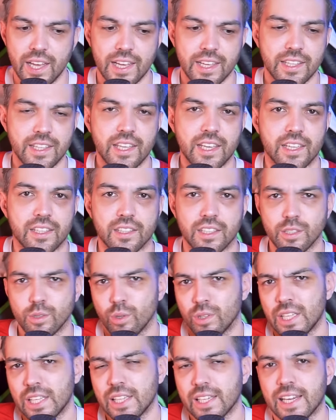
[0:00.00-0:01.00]
Нет,
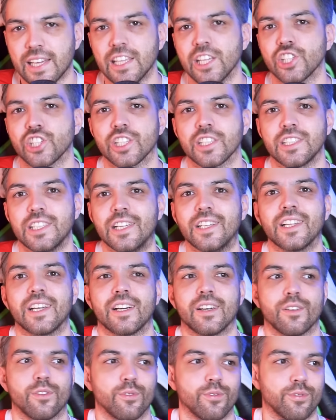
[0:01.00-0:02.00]
результаты, конечно,
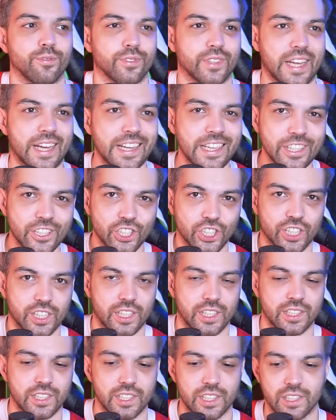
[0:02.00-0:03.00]
дело
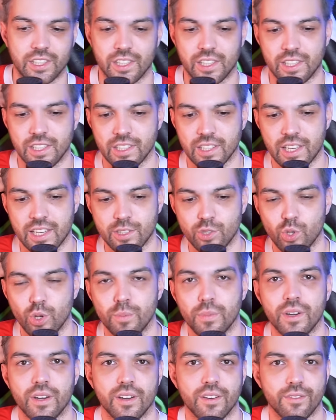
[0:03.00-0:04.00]
вторичное, дело не
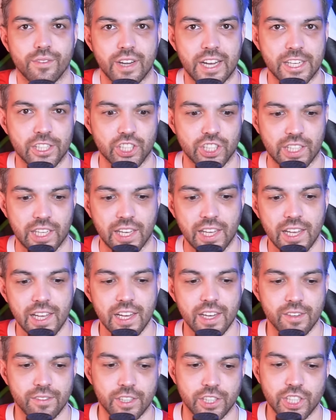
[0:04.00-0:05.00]
особо важное.
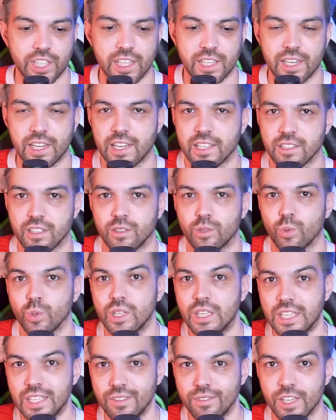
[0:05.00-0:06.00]
Важнее гораздо
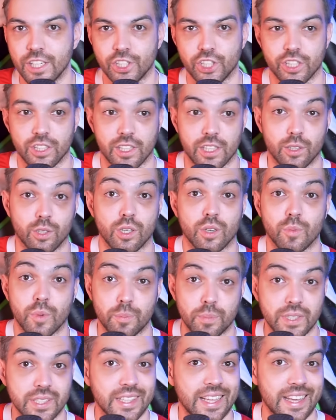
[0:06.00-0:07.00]
другие вещи, на которых мы
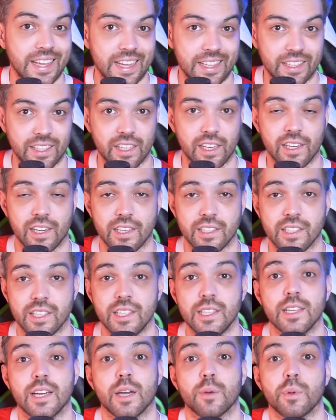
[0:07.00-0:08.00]
постоянно как раз
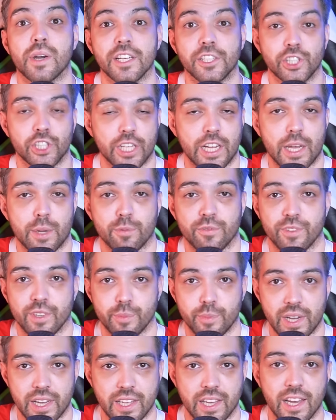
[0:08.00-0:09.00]
и обращаем
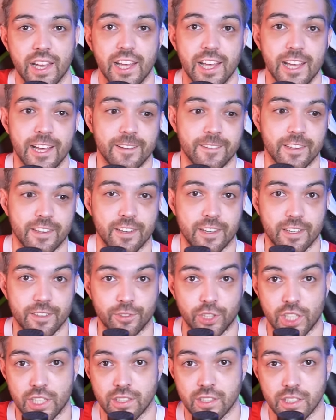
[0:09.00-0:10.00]
внимание, а, в
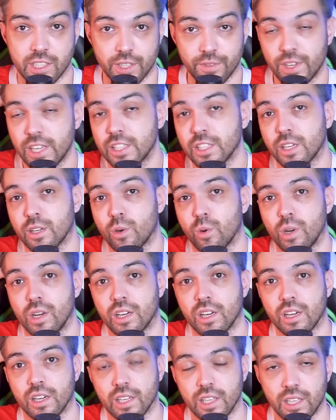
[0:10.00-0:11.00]
частности в этих
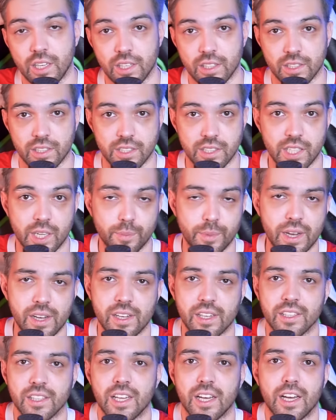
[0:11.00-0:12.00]
роликах или на стримах,
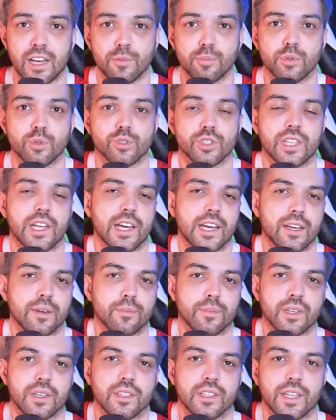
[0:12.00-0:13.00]
когда
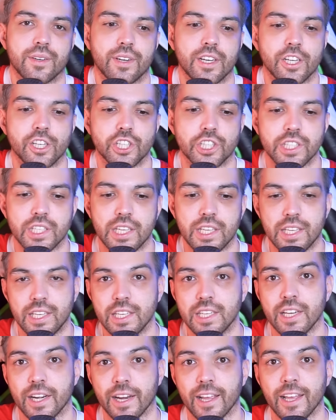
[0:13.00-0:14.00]
обсуждаем а, товарищеские
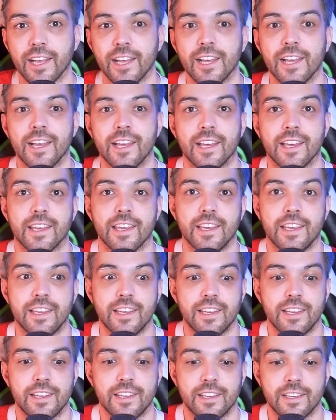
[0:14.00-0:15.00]
игры.
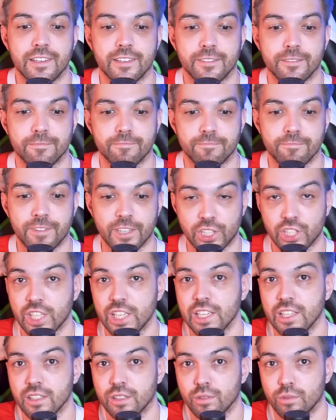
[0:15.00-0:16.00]
И
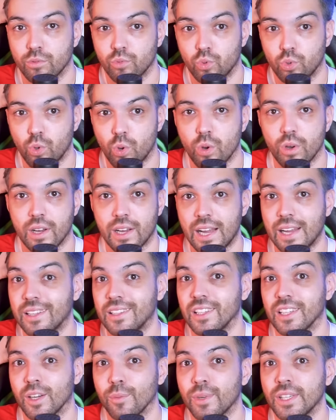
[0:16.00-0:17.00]
важнее то, как
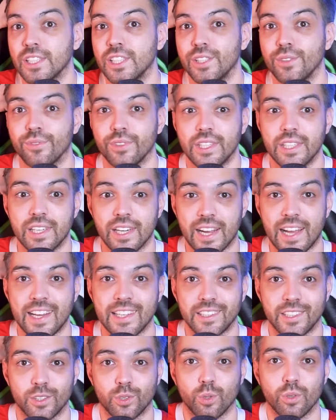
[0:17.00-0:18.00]
Локомотив
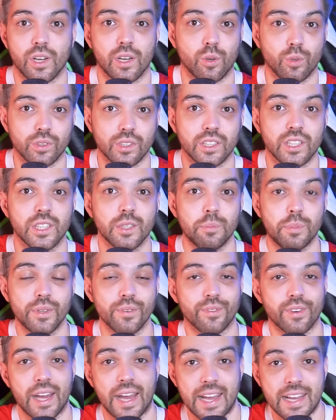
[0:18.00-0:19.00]
играет и то, как он
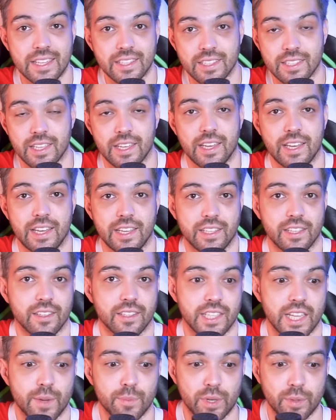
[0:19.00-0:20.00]
добивается этих
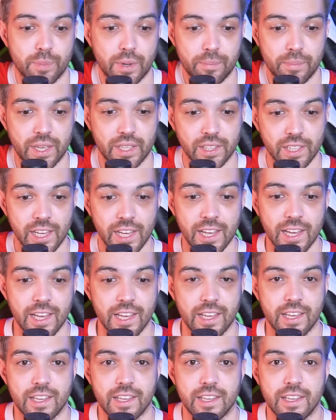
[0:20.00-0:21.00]
самых побед.
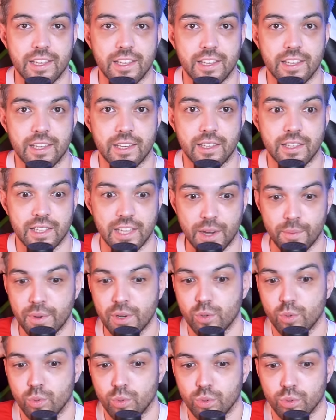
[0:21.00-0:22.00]
И я
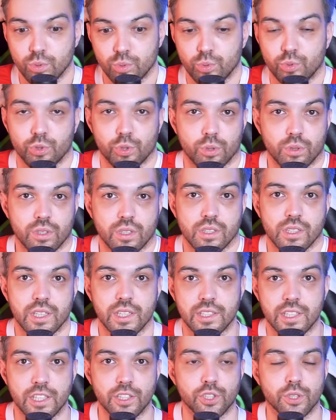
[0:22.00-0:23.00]
могу, ну, четко
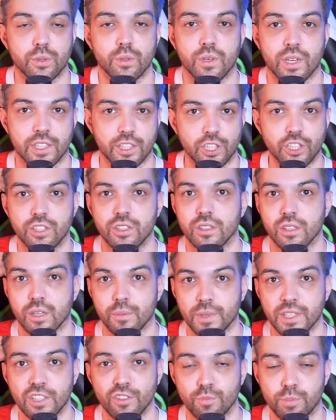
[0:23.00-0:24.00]
сказать, что, конечно,
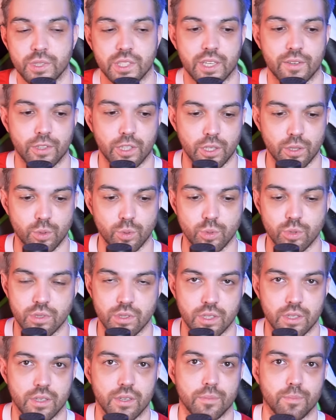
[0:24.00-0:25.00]
Локомотив по сравнению
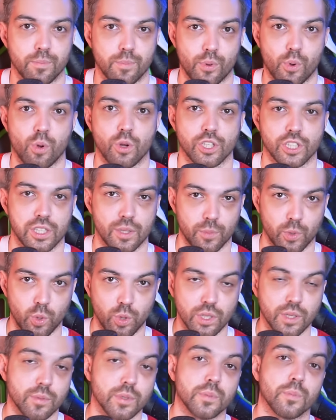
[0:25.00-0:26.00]
с прошлым
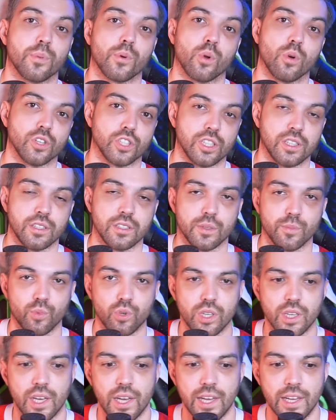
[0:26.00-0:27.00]
годом, с прошлой
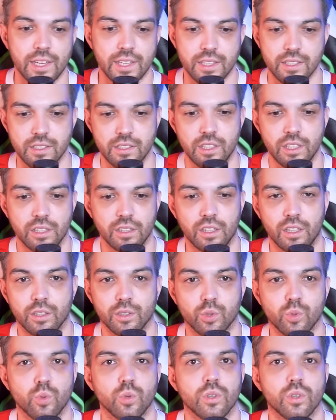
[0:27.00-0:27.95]
зимой, сделал, ну,